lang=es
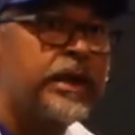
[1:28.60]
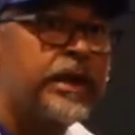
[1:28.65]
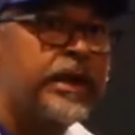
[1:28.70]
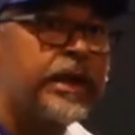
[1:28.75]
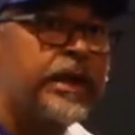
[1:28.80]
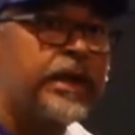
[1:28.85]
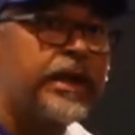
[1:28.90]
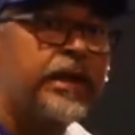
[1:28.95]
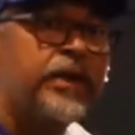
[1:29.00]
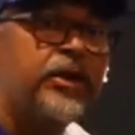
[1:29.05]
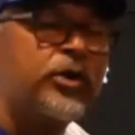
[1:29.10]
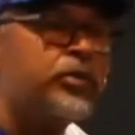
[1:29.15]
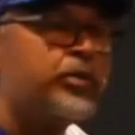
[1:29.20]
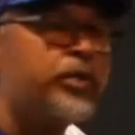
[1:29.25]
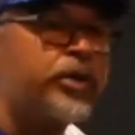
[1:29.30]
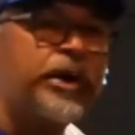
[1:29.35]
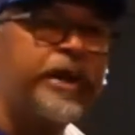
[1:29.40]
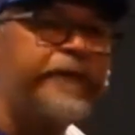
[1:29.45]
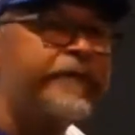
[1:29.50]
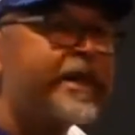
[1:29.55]
Eh, no
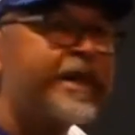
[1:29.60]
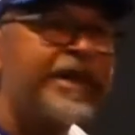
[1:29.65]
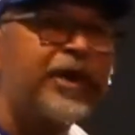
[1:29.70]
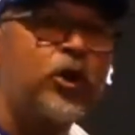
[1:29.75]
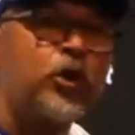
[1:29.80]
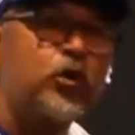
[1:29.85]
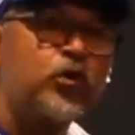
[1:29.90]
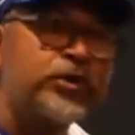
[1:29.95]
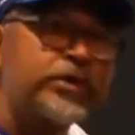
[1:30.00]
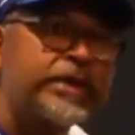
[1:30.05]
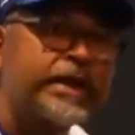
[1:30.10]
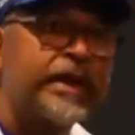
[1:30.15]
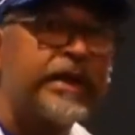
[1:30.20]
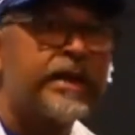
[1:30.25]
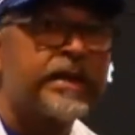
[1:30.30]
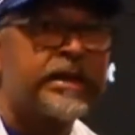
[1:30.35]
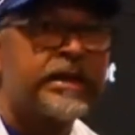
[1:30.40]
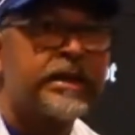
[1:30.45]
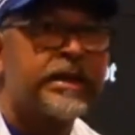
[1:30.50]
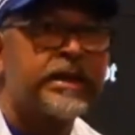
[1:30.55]
puede haber excusa.
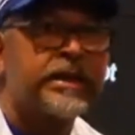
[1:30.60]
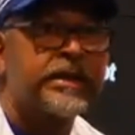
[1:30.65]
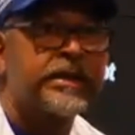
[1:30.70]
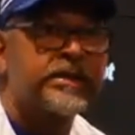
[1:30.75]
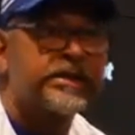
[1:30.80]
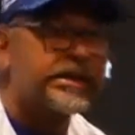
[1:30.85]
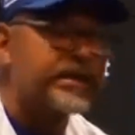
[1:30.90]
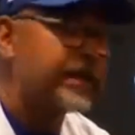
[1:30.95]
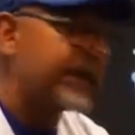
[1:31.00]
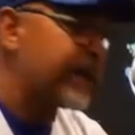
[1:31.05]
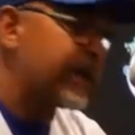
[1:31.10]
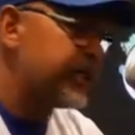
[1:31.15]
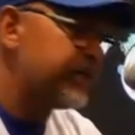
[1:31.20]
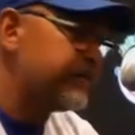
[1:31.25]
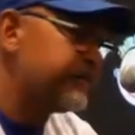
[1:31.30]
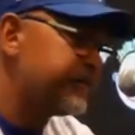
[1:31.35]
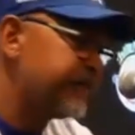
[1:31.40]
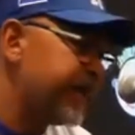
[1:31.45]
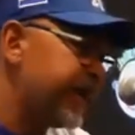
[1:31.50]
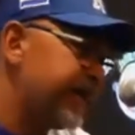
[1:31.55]
Se le cayó
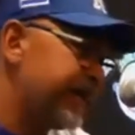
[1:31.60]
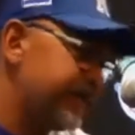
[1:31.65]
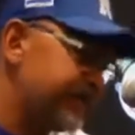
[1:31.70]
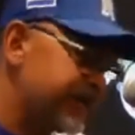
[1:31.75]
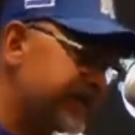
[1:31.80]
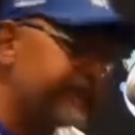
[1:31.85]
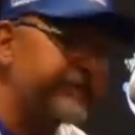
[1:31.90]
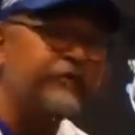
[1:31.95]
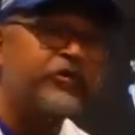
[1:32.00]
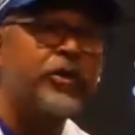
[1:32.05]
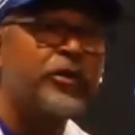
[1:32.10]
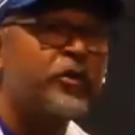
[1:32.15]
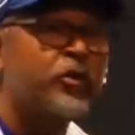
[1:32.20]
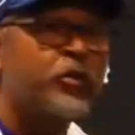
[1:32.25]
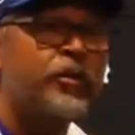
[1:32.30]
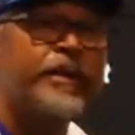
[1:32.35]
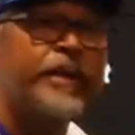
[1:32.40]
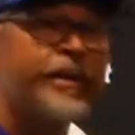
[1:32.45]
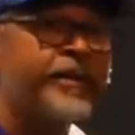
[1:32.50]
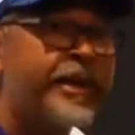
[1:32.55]
un fly, sí, fue
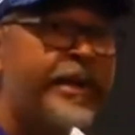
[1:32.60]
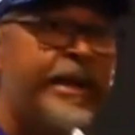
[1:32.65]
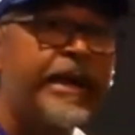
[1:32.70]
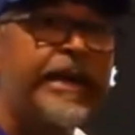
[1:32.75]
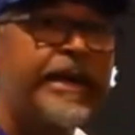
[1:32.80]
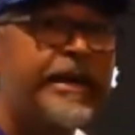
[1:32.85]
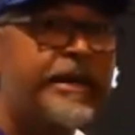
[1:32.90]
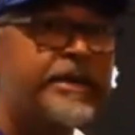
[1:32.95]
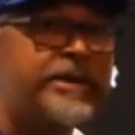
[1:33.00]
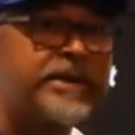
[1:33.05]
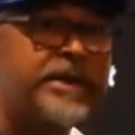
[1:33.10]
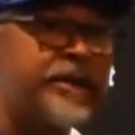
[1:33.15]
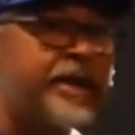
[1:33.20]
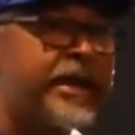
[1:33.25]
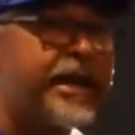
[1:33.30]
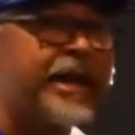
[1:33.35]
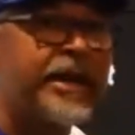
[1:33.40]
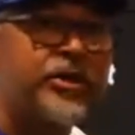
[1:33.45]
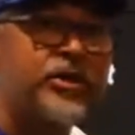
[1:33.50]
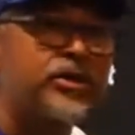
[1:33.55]
culpa mía, se
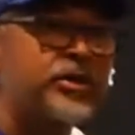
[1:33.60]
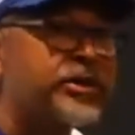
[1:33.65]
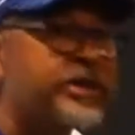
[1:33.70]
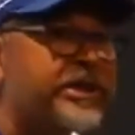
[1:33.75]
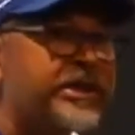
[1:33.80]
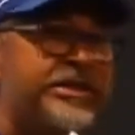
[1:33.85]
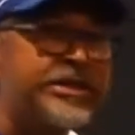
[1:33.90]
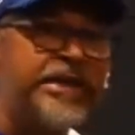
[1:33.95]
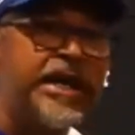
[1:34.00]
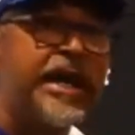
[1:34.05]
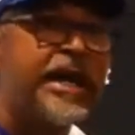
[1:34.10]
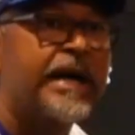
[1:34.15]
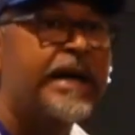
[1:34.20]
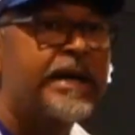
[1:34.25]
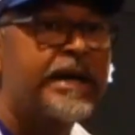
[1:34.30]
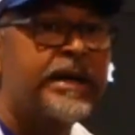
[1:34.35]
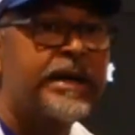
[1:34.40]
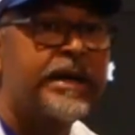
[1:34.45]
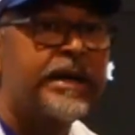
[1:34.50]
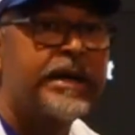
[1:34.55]
me cayó y ya.
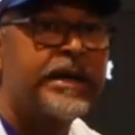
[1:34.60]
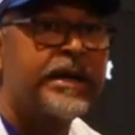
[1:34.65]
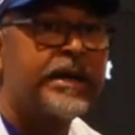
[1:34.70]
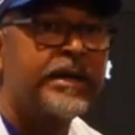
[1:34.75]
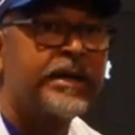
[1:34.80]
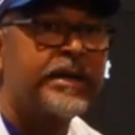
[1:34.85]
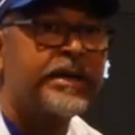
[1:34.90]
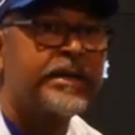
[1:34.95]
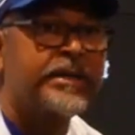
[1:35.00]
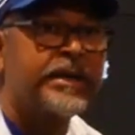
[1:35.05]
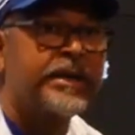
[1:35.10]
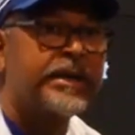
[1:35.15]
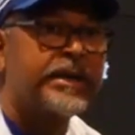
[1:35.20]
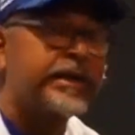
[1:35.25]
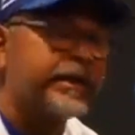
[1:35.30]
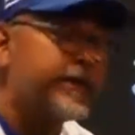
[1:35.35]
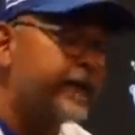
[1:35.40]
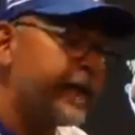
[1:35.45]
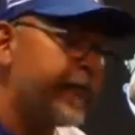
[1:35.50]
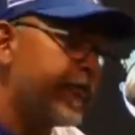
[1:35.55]

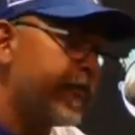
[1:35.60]
¿Entiendes?